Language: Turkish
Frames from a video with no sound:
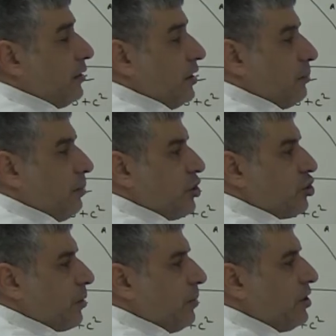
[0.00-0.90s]
25
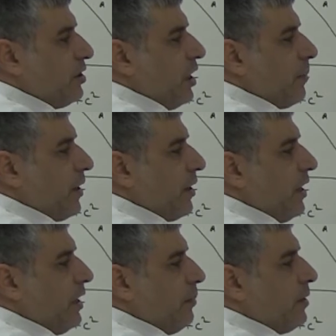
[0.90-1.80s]
çarpı 2 ne yapar?
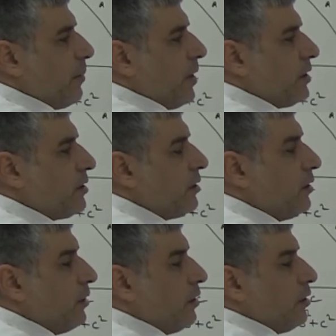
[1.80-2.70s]
50 mi yapar?